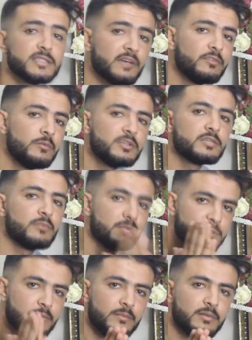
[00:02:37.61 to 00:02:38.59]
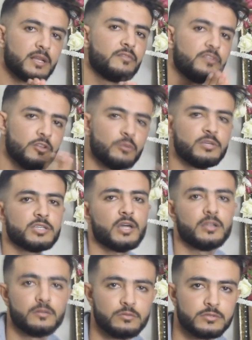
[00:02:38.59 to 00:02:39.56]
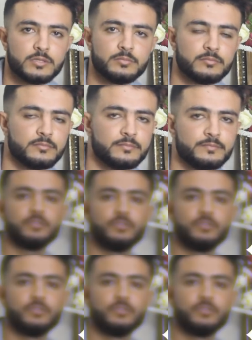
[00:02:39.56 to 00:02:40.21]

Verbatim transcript: صافي من تما بسبب داك الفيديو بديت انا يوتيوب